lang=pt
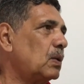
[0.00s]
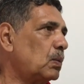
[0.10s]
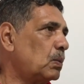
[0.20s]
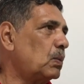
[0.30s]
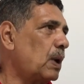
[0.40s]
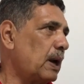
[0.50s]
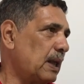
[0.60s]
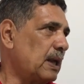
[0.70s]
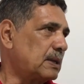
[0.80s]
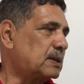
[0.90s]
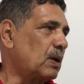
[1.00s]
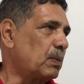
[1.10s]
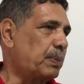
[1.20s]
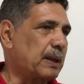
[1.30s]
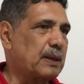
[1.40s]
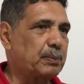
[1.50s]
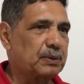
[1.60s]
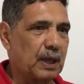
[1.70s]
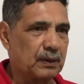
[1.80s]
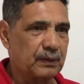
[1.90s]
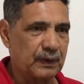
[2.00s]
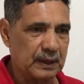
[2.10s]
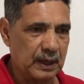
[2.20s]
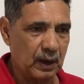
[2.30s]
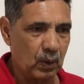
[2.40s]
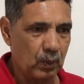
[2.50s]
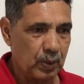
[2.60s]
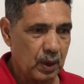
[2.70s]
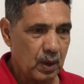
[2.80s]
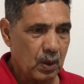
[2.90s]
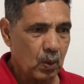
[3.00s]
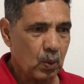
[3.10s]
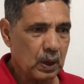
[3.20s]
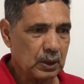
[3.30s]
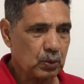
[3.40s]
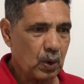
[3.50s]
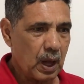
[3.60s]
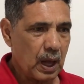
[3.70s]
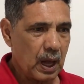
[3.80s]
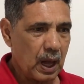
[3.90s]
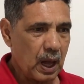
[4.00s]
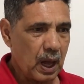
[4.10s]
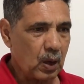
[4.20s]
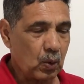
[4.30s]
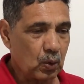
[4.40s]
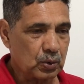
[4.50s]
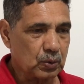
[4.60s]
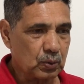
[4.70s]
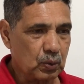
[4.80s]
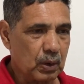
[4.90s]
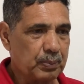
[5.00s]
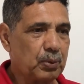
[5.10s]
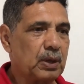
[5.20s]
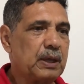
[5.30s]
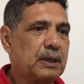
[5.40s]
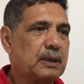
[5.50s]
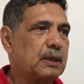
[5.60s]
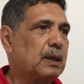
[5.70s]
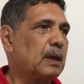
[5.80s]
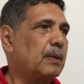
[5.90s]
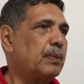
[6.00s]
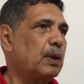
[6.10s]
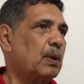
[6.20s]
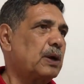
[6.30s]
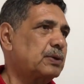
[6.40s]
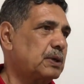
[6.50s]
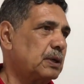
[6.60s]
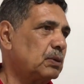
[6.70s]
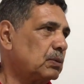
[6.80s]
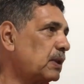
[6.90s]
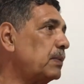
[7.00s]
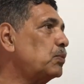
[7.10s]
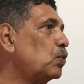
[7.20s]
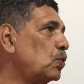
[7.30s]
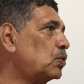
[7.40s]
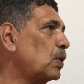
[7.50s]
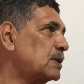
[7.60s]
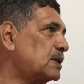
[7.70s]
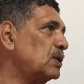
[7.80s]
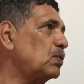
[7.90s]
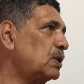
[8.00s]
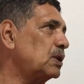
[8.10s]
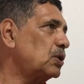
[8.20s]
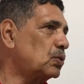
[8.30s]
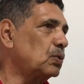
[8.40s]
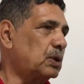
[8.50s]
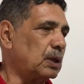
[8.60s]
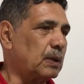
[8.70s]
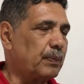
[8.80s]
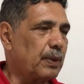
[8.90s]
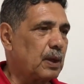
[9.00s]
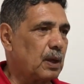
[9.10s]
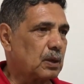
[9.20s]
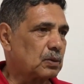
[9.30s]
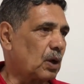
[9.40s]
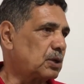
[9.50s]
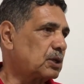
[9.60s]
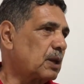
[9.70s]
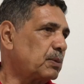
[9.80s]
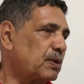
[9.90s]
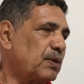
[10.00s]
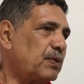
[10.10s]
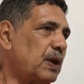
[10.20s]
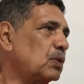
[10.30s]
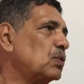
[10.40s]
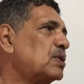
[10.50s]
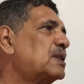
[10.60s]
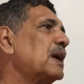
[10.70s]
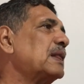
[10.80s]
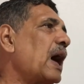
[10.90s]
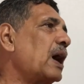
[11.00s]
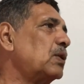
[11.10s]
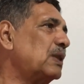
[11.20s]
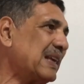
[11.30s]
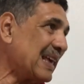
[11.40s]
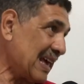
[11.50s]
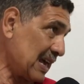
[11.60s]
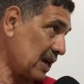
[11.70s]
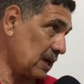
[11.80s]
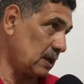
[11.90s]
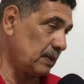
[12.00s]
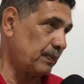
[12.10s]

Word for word: uma eleição para deputado federal. Quanto à conjuntura política, eu acho que não tem muito assim o que discutir. Nós estamos vivendo um cenário de guerra,